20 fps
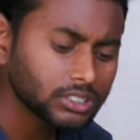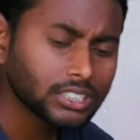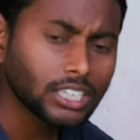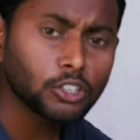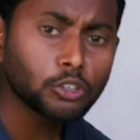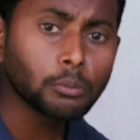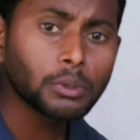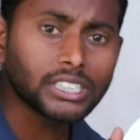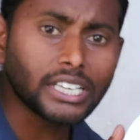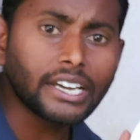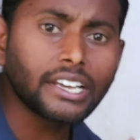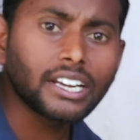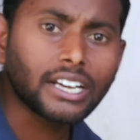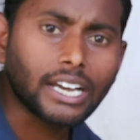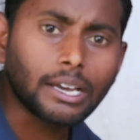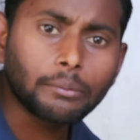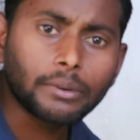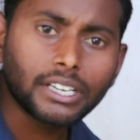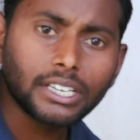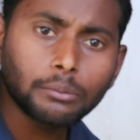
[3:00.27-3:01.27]
इसका तो बता ही
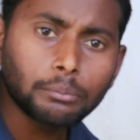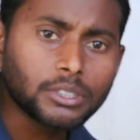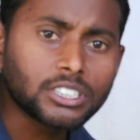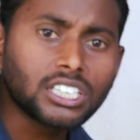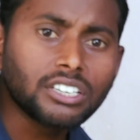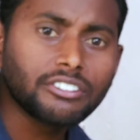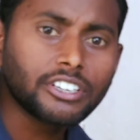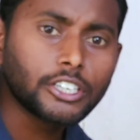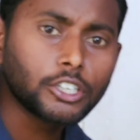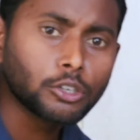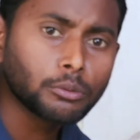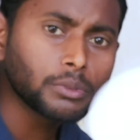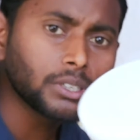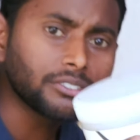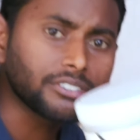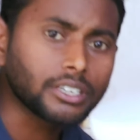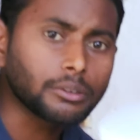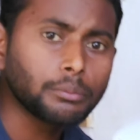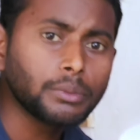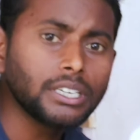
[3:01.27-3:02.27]
रखा है मैंने पिछली वीडियो
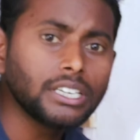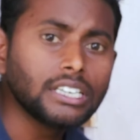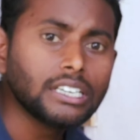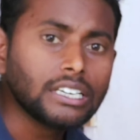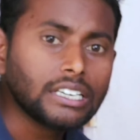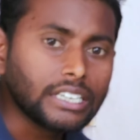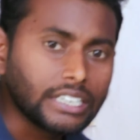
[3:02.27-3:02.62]
में फिर भी